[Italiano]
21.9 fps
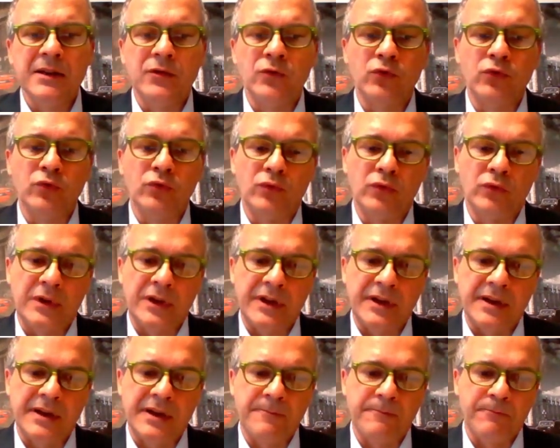
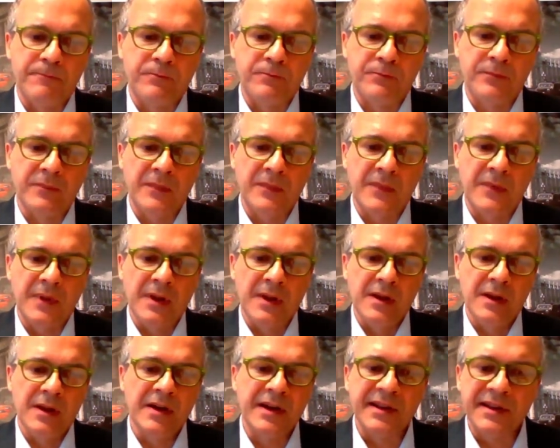tutte mh,
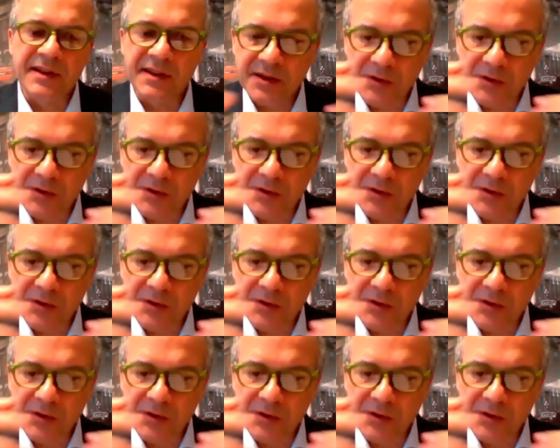le